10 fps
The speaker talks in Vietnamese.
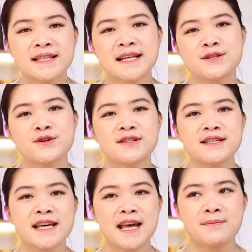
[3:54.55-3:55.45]
dành cho
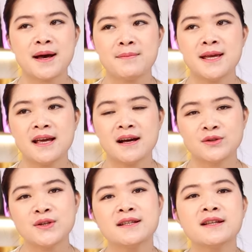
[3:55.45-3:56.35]
những trẻ mà bị
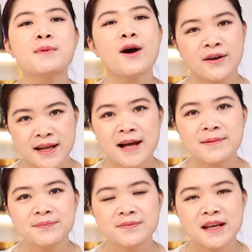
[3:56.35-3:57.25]
suy dưỡng thấp còi đấy ạ.